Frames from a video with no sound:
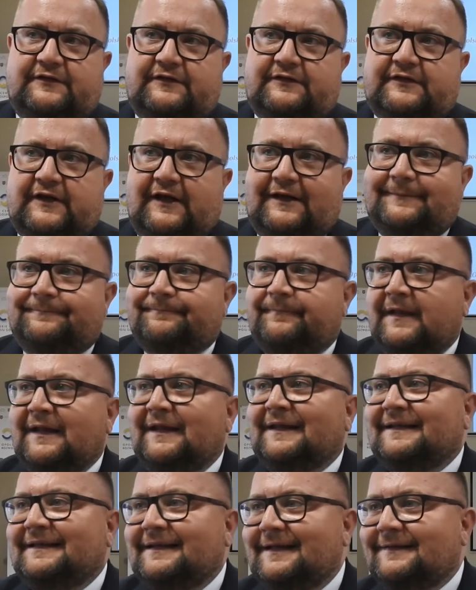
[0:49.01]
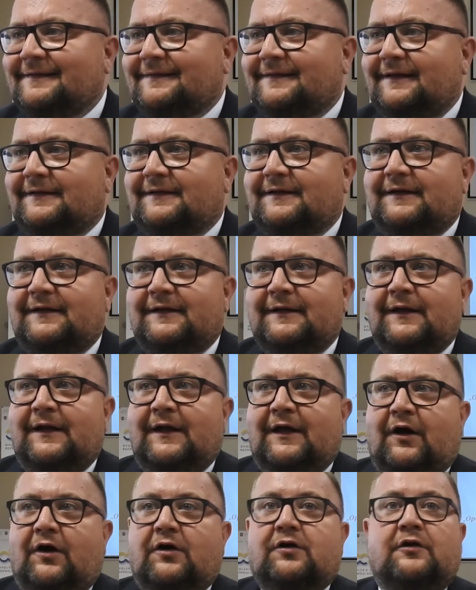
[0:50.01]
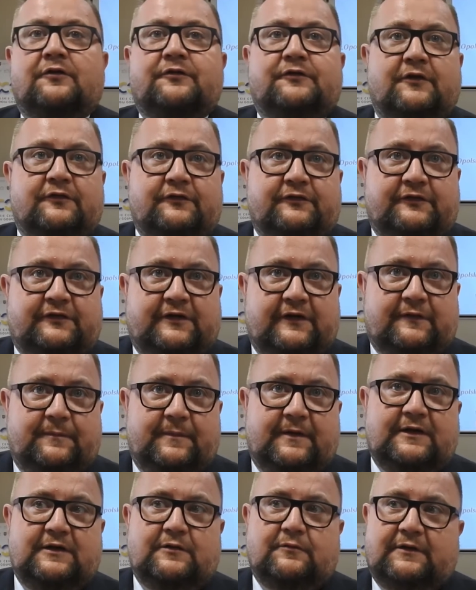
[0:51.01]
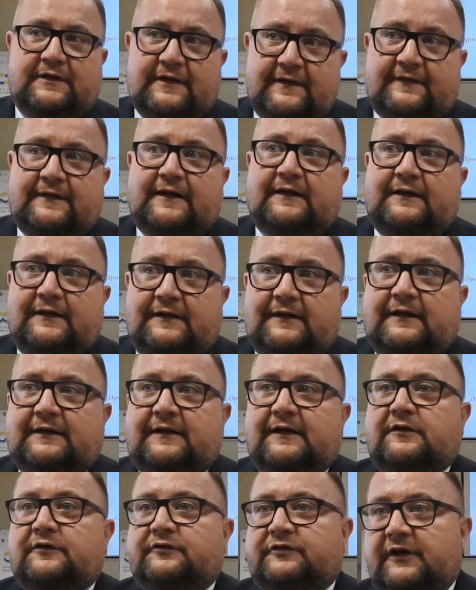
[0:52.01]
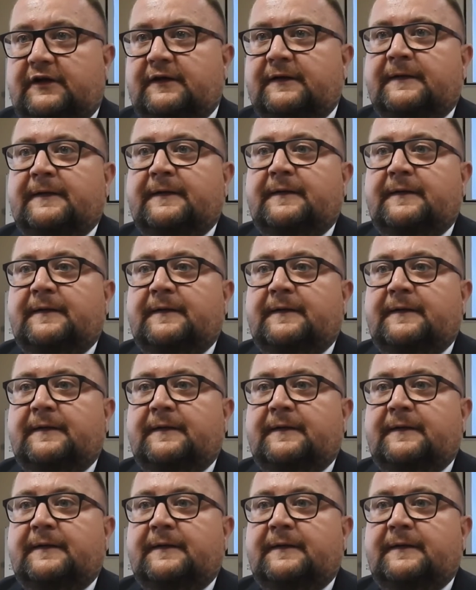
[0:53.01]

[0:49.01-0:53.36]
Dzisiaj niestety okoliczności się zmieniły. Niestety dlatego, że,